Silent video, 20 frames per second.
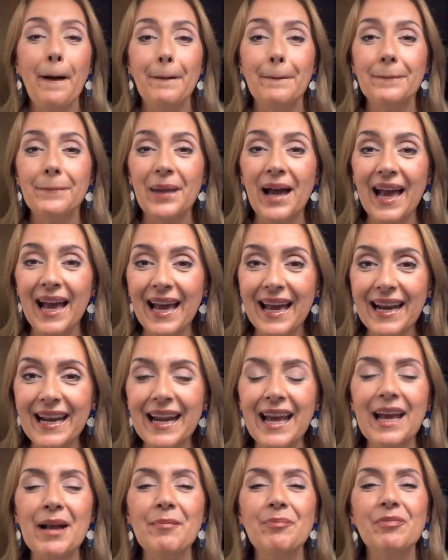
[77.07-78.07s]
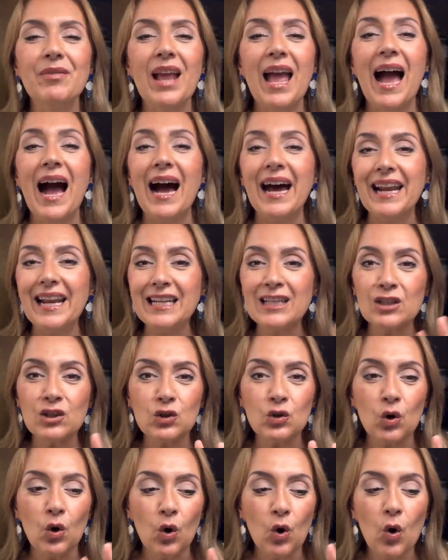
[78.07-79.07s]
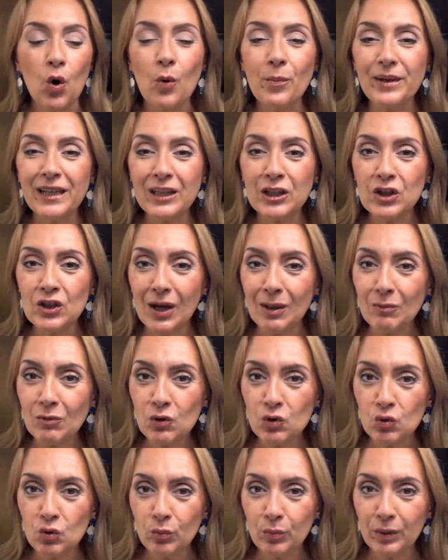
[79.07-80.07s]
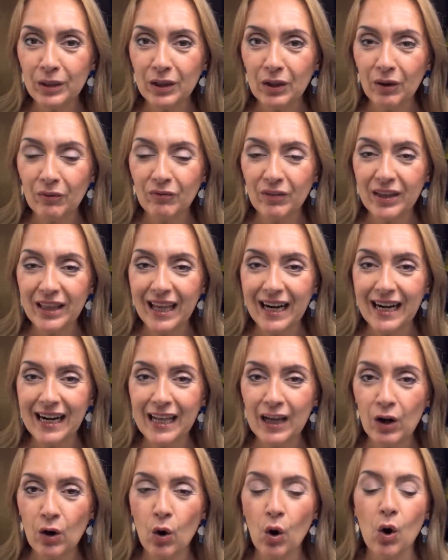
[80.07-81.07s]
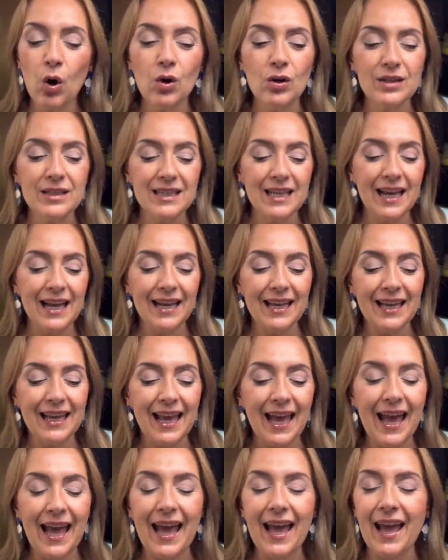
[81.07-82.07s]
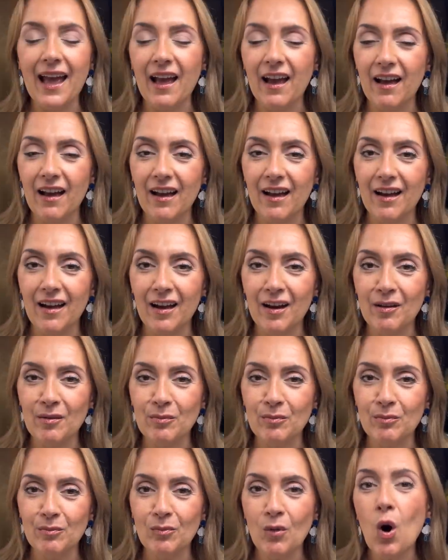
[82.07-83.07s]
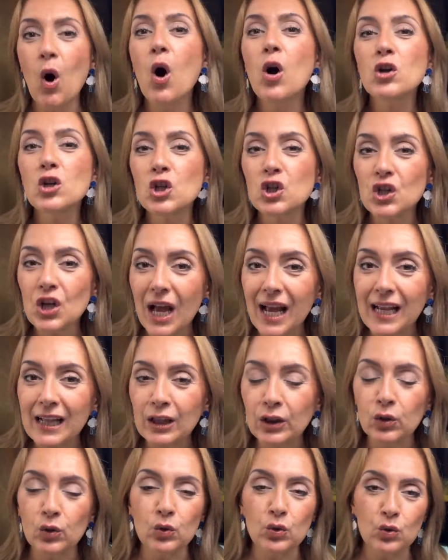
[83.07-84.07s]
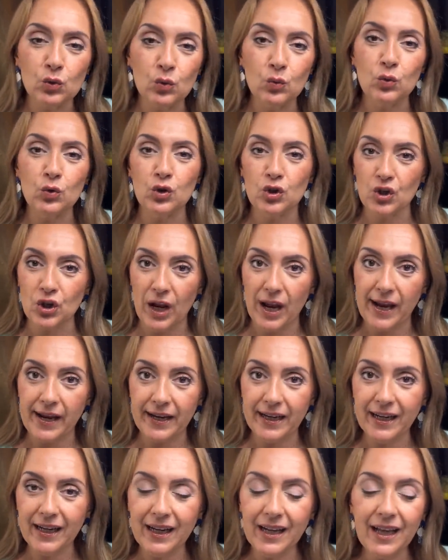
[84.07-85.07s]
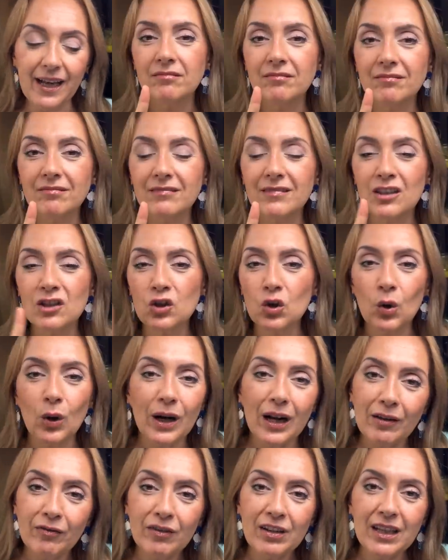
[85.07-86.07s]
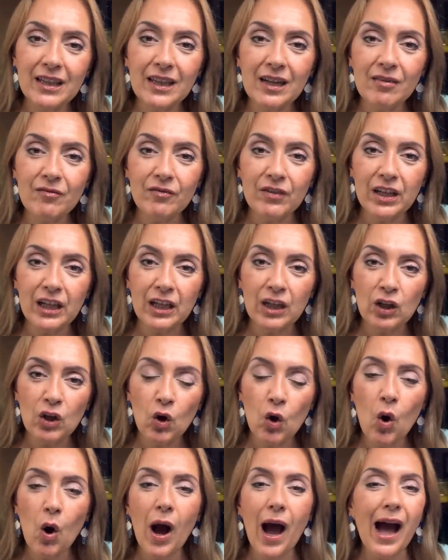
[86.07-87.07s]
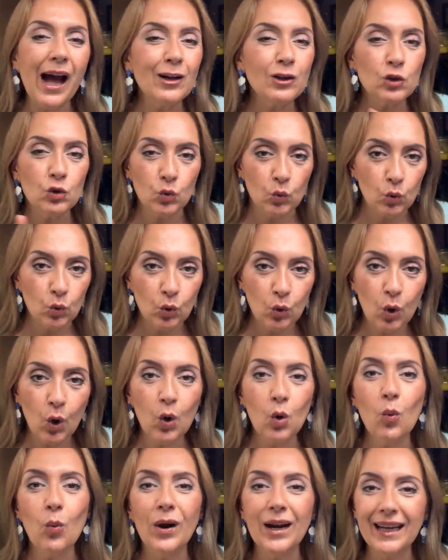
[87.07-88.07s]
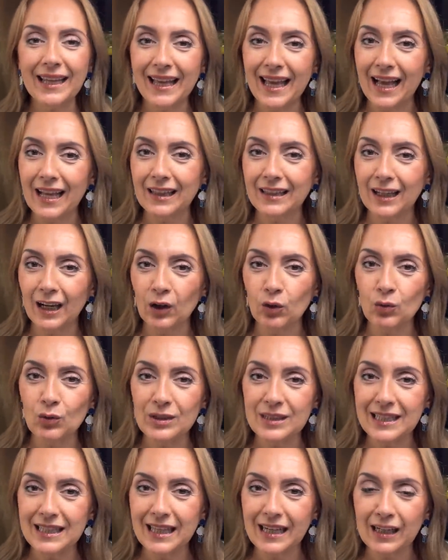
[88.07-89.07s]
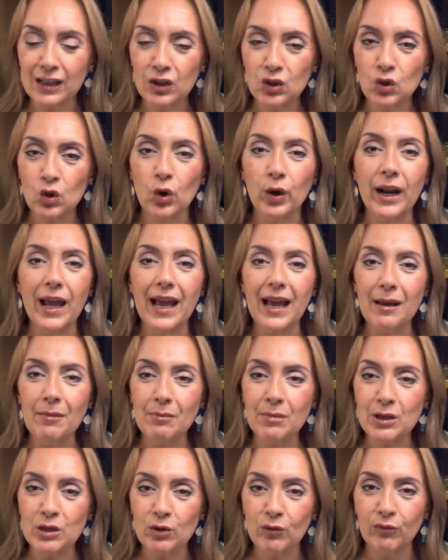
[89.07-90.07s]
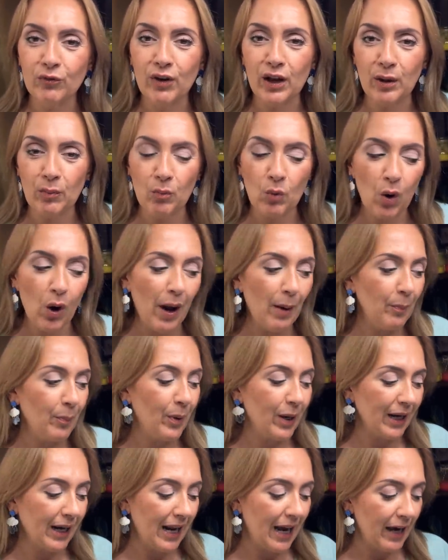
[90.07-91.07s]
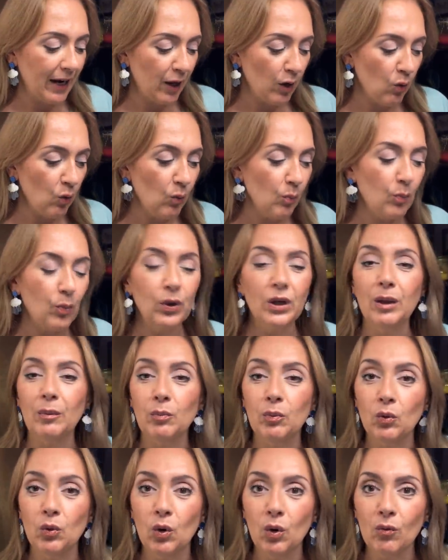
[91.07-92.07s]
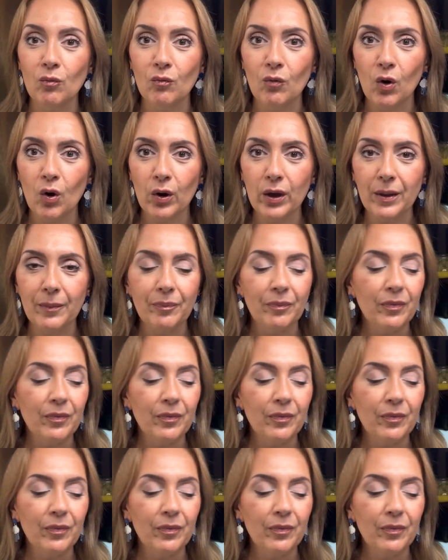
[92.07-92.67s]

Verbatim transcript: Bene, adesso cominciamo subito a vedere le cose che eh, ho scelto su Shane solo alla fine del video aggiungo qualche altra considerazione e mi soffermo a parlare un po' di più con voi.